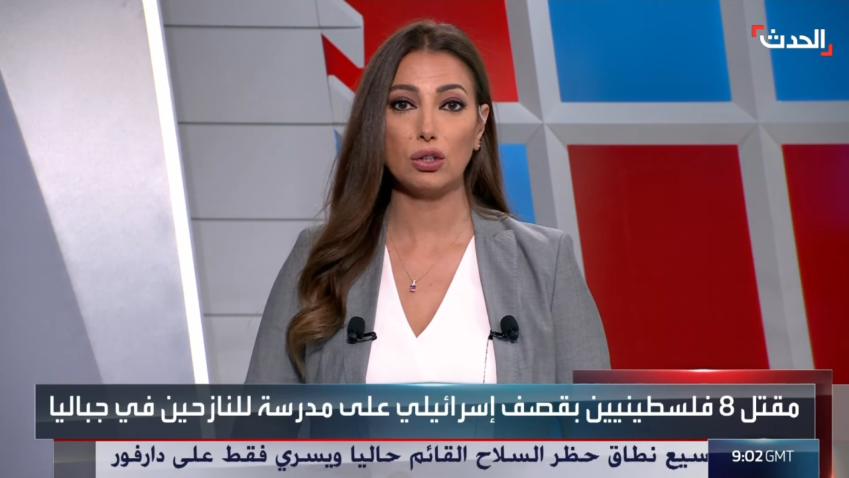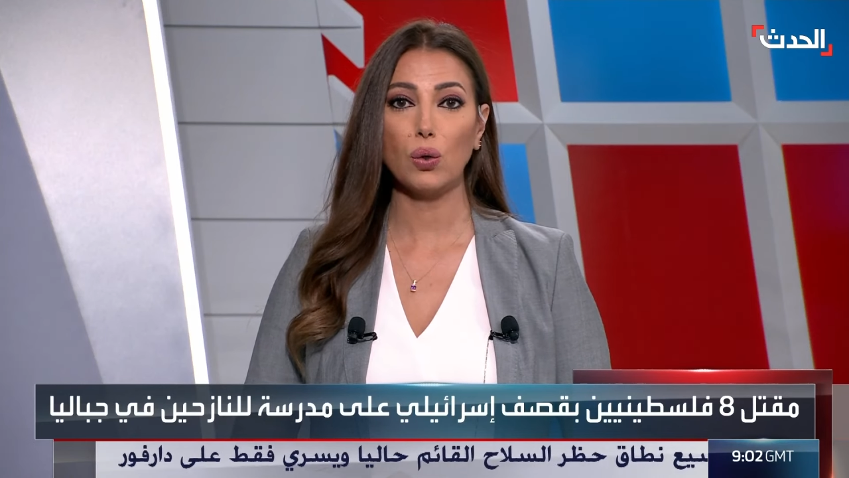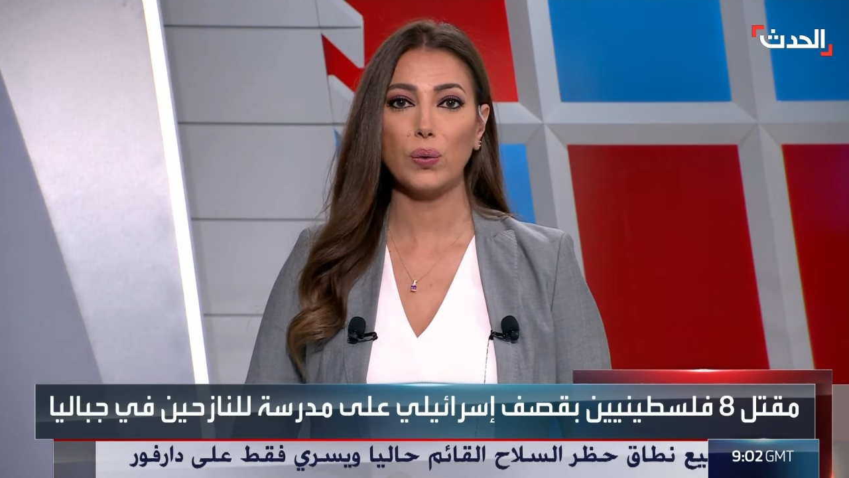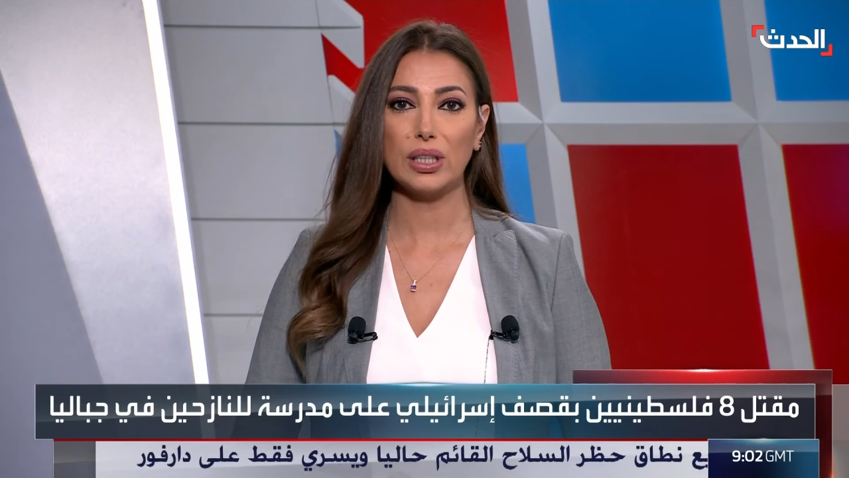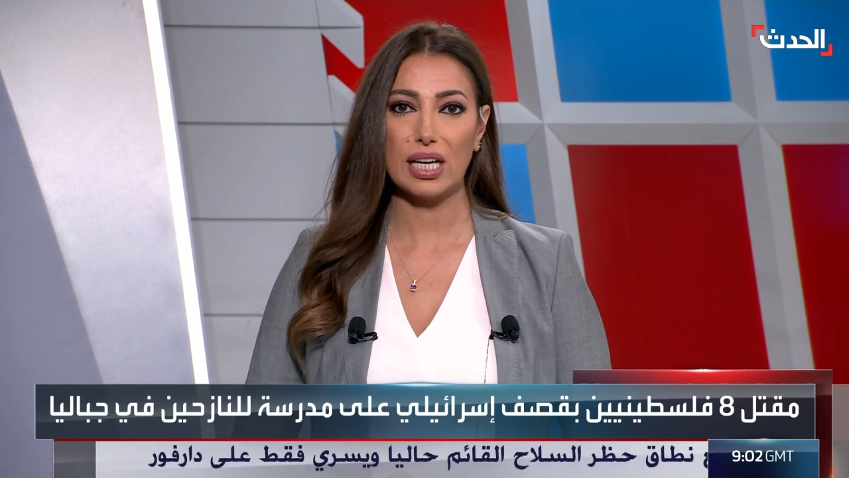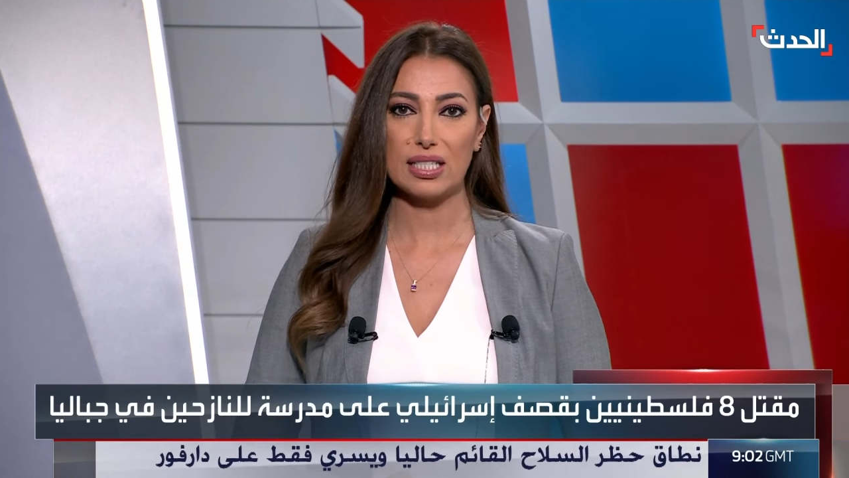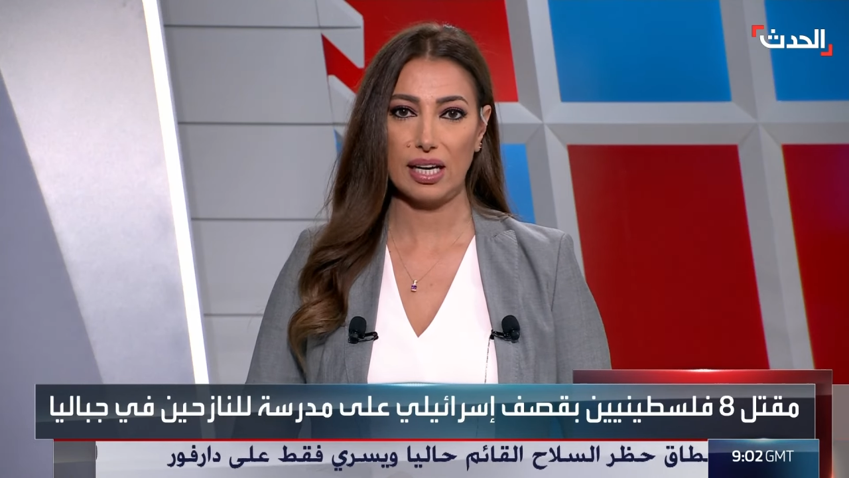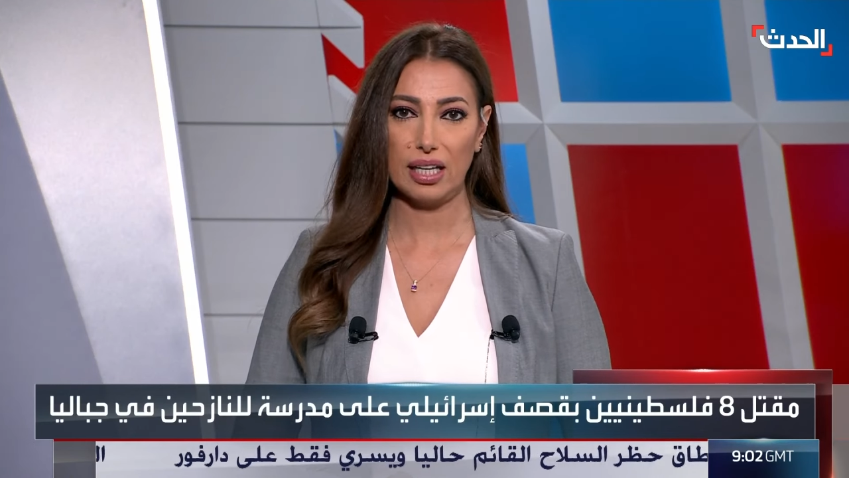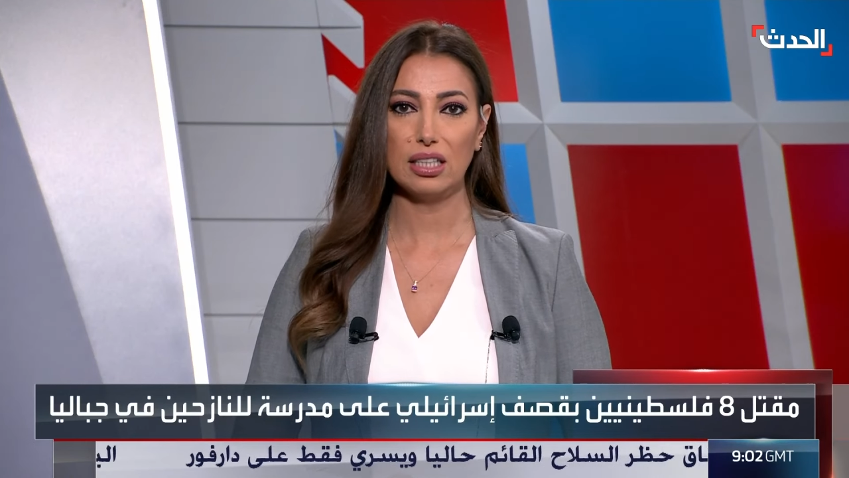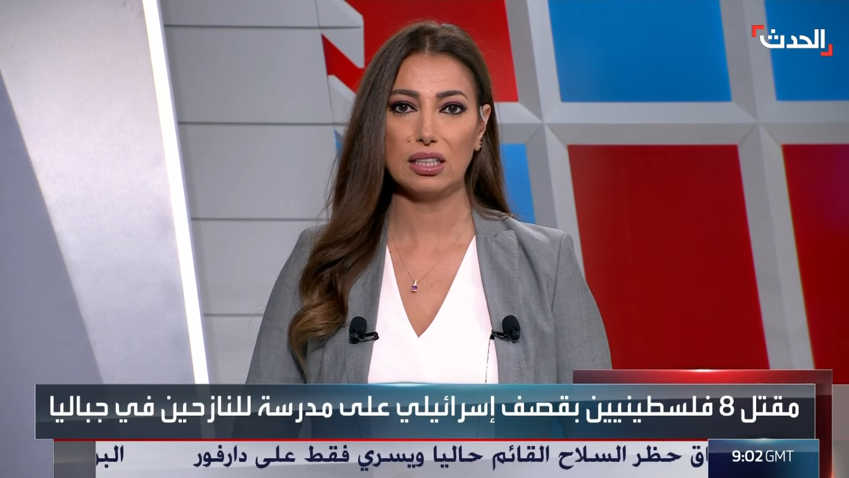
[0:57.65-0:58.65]
تؤوي
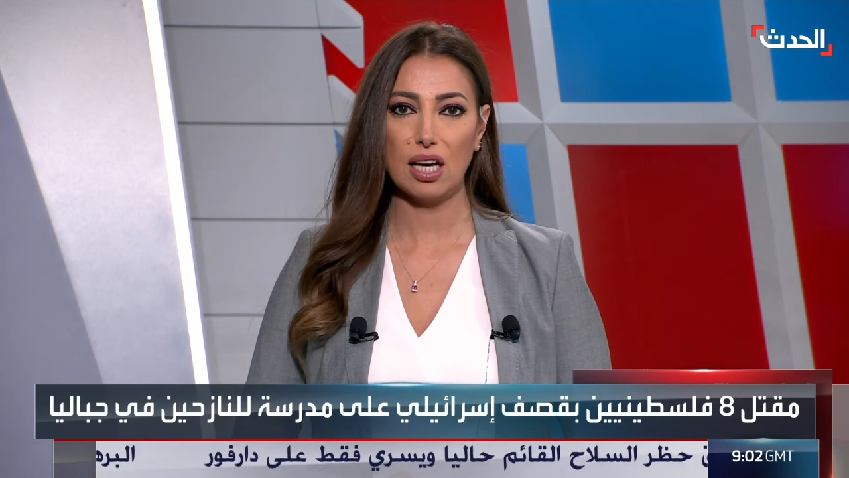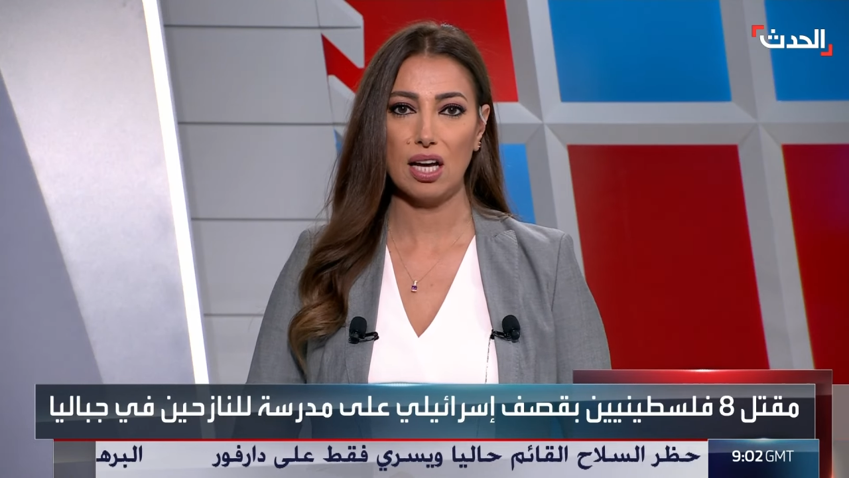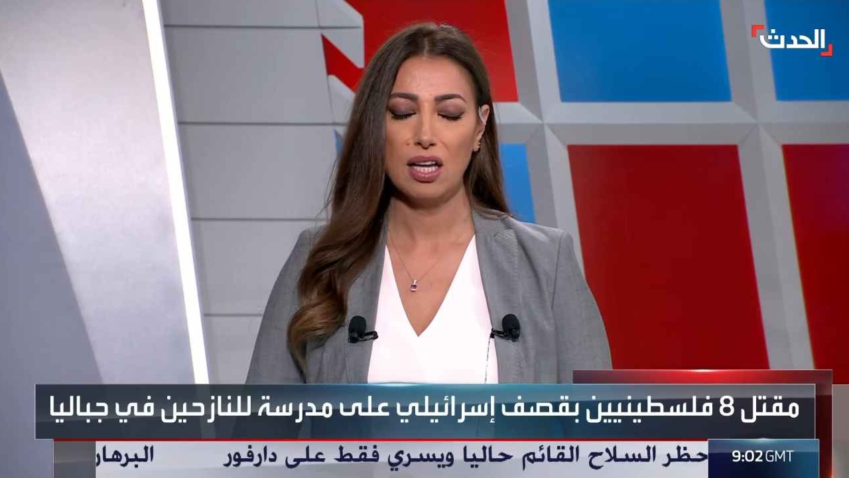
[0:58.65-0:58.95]
نازحين